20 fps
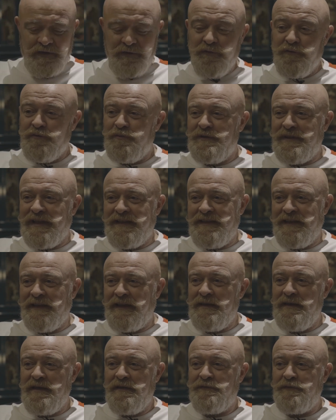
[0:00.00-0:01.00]
a de suite
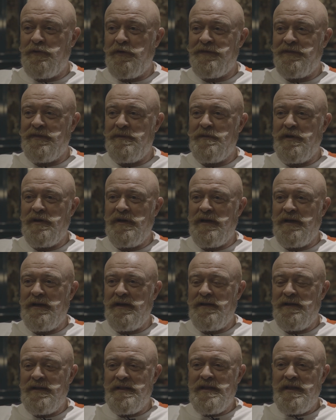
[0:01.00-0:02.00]
adhéré forcément
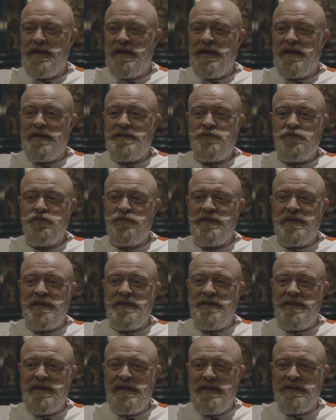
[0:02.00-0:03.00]
à, tout ce qui
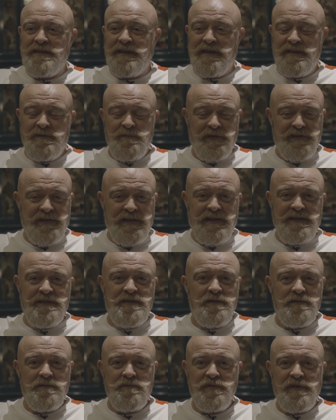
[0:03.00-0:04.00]
était les traitements des
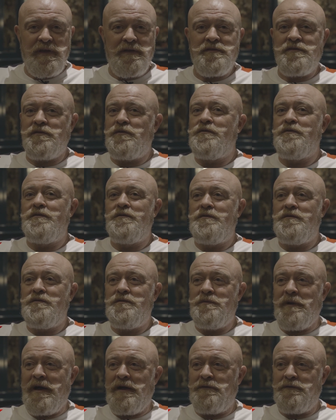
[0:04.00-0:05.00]
leads, parce
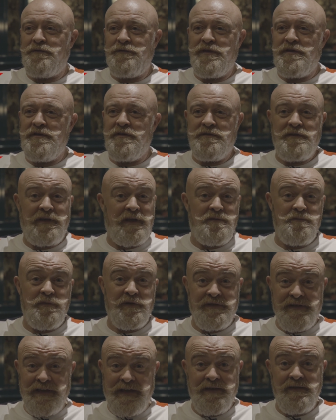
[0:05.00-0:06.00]
que bah, on fait un
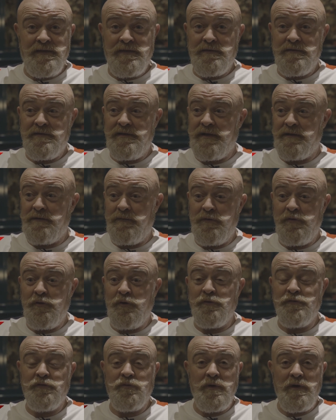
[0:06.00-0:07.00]
traitement direct, on le
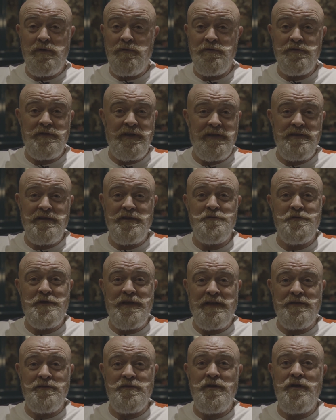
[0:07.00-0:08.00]
reçoit, on le traite dans le
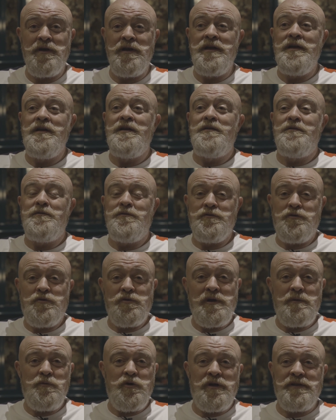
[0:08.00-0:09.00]
quart d'heure. Une
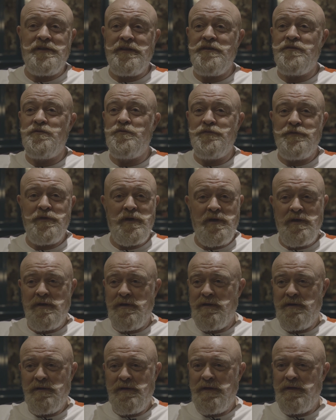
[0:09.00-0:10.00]
collaboratrice nous fait un,
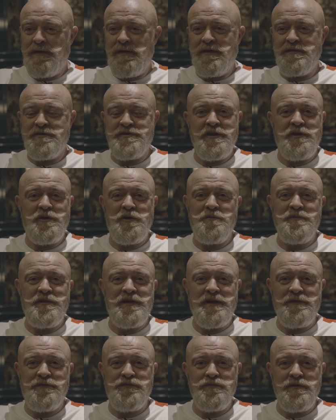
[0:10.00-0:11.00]
un check-up
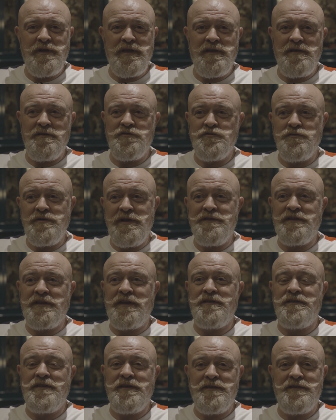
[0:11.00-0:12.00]
dans la foulée. Je l'ai
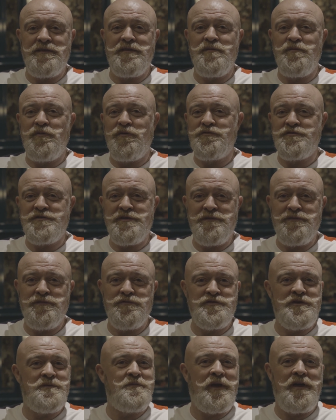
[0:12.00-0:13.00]
traité, c'est bon, j'ai
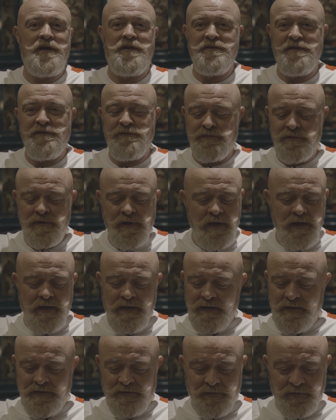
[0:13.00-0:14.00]
vu, j'ai pris rendez-vous.
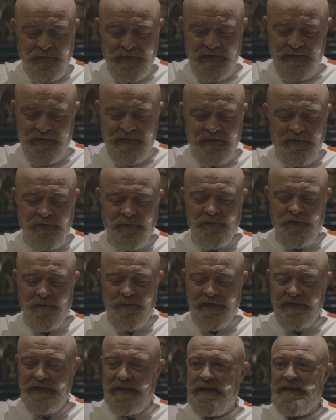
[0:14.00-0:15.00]
Donc ça, c'est ce qu'on
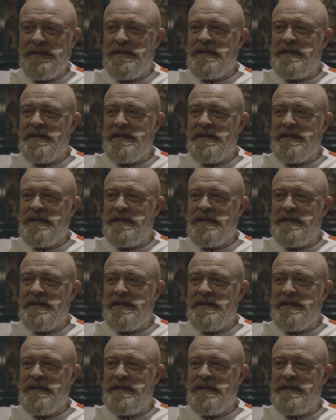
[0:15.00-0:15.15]
demande.